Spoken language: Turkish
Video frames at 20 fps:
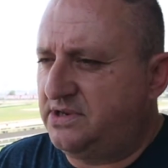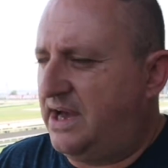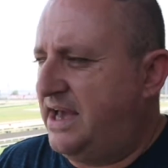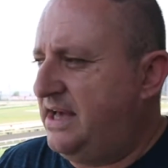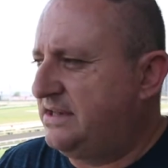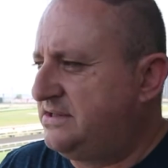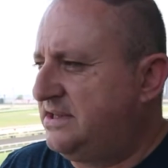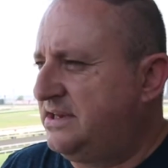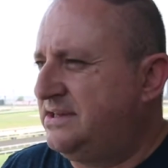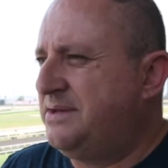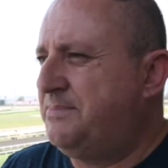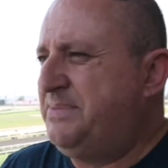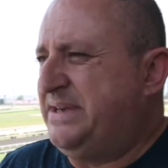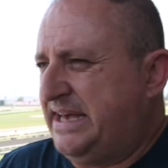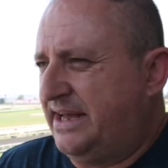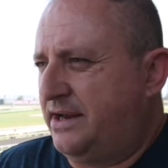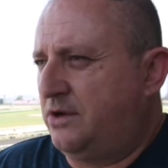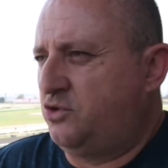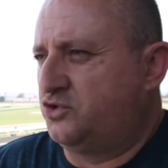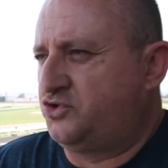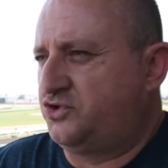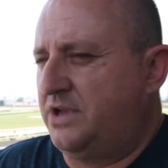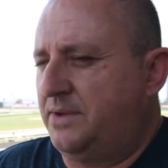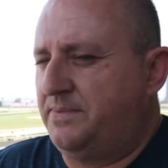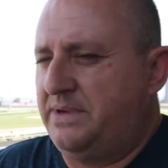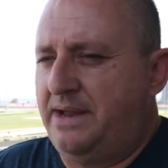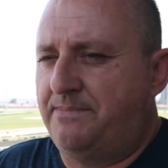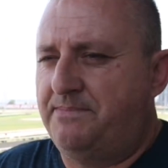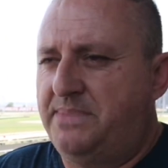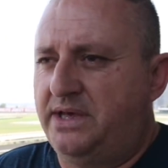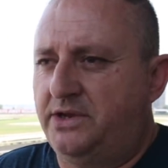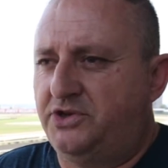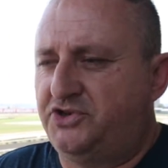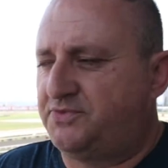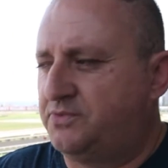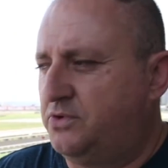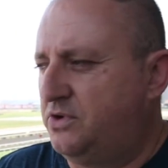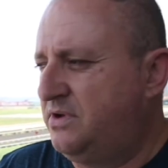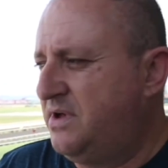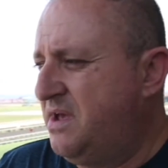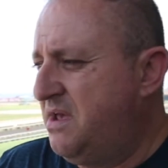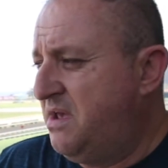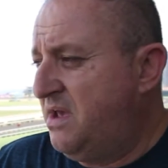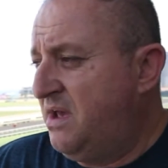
Hayatlarında bir kere koşulabilen bir yarış bu.